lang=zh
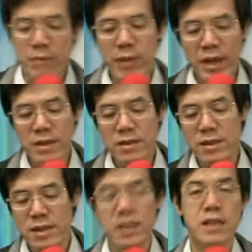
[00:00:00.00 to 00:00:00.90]
每一个
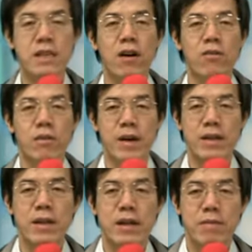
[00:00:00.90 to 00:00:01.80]
事情领导我
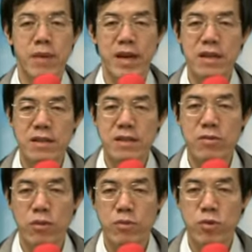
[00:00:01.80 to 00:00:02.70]
们，每一个事
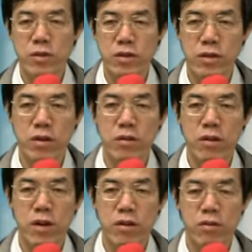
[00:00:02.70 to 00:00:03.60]
我们做的时候，
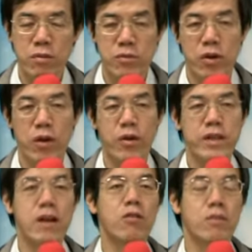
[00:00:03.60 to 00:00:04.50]
我们就要回
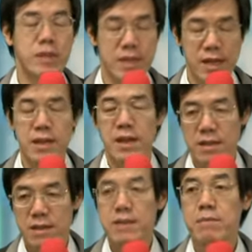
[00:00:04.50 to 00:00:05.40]
到我们这个人
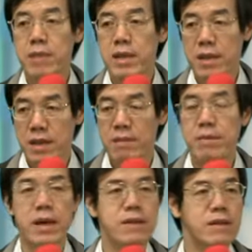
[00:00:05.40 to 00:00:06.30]
的生命的里
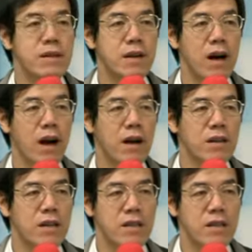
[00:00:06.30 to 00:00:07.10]
面啊。